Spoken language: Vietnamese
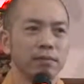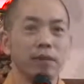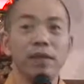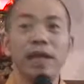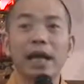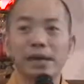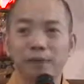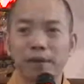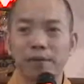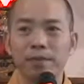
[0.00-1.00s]
Các vị
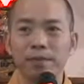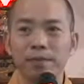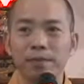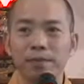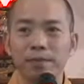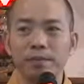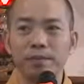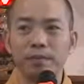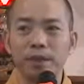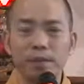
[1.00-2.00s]
thấy không?
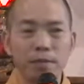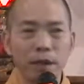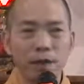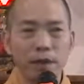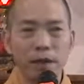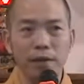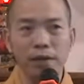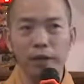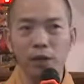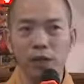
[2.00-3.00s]
Nhưng mà các
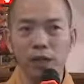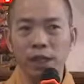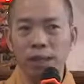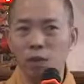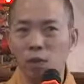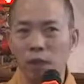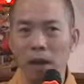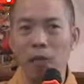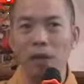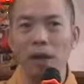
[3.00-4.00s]
vị có nhìn khuôn
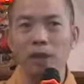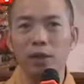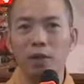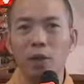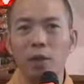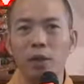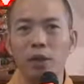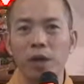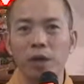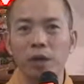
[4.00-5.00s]
mặt của Hòa Thượng có bao
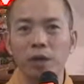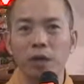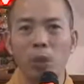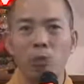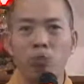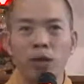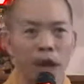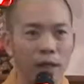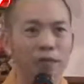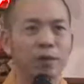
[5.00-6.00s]
giờ nóng
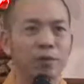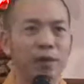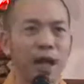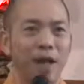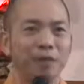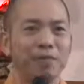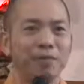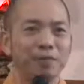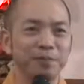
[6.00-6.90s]
giận như chúng ta không?